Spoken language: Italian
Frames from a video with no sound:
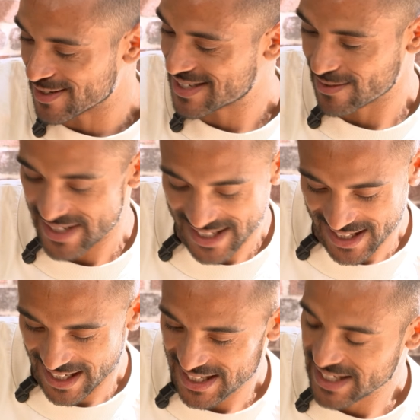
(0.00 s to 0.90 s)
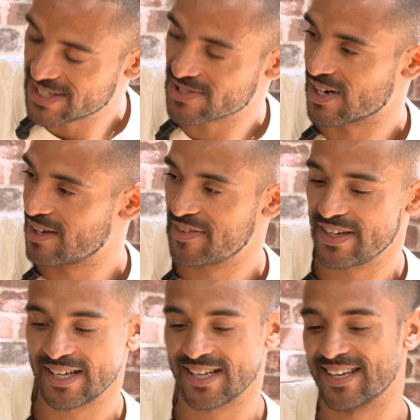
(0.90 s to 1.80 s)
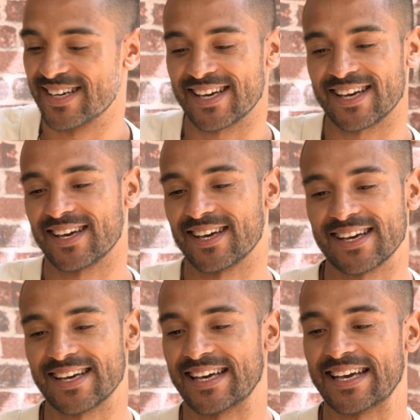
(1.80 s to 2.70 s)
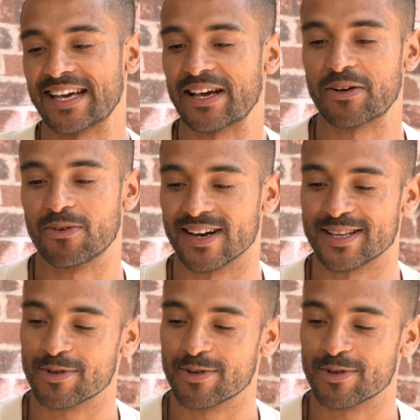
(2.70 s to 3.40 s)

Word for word: l'ho seguita dall'inizio alla fine e guarda,